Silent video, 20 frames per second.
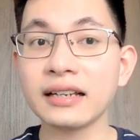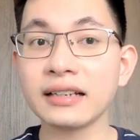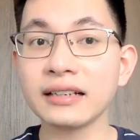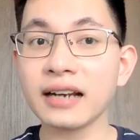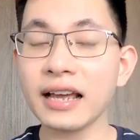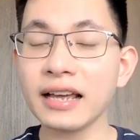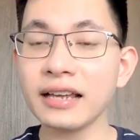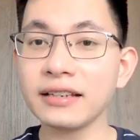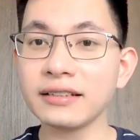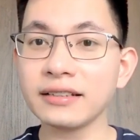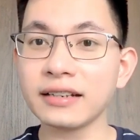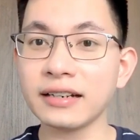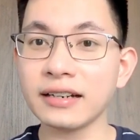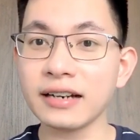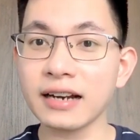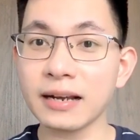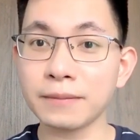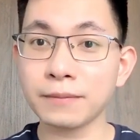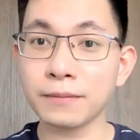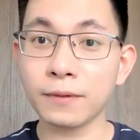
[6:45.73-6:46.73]
đây chính
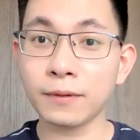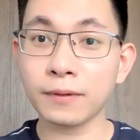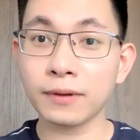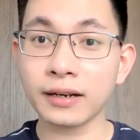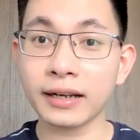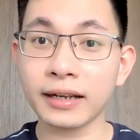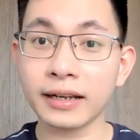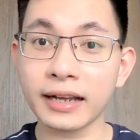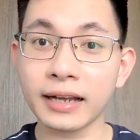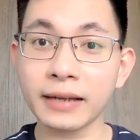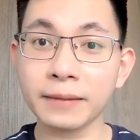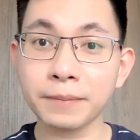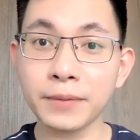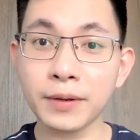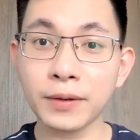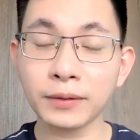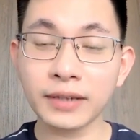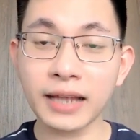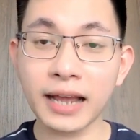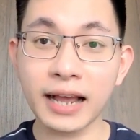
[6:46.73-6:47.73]
là một cái cách
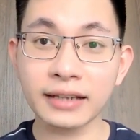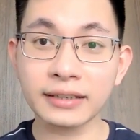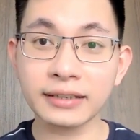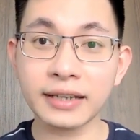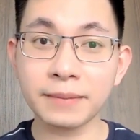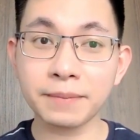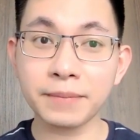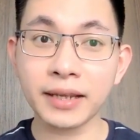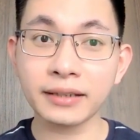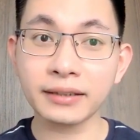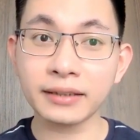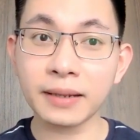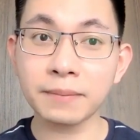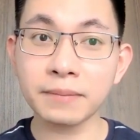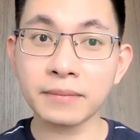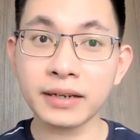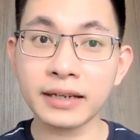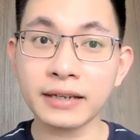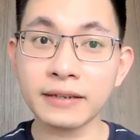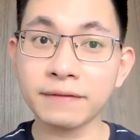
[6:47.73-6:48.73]
miêu tả diễn biến tâm
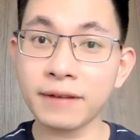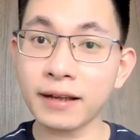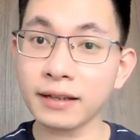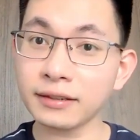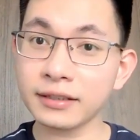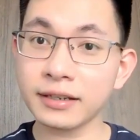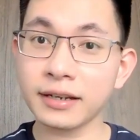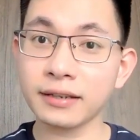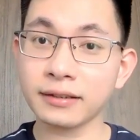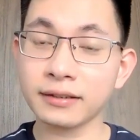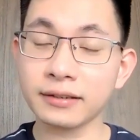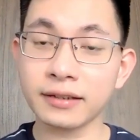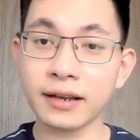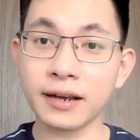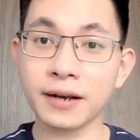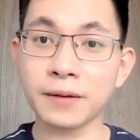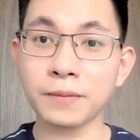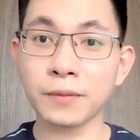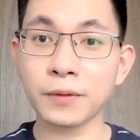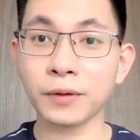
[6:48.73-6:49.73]
lý phát triển
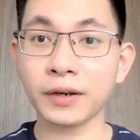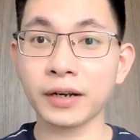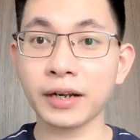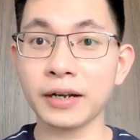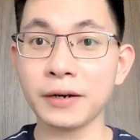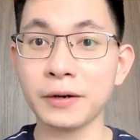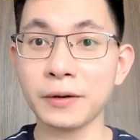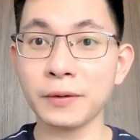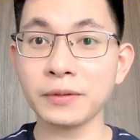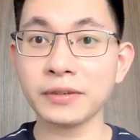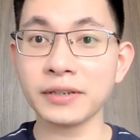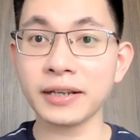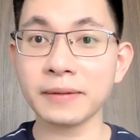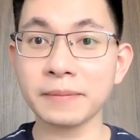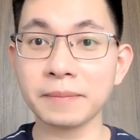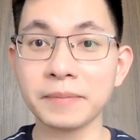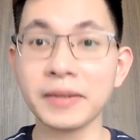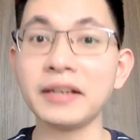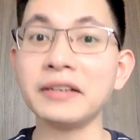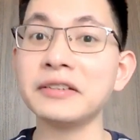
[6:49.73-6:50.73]
theo một cái logic
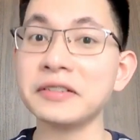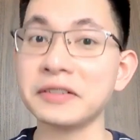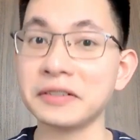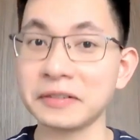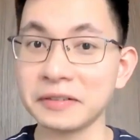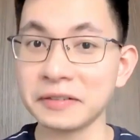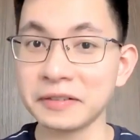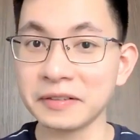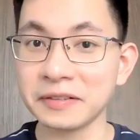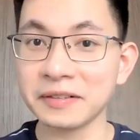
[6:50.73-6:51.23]
biện chứng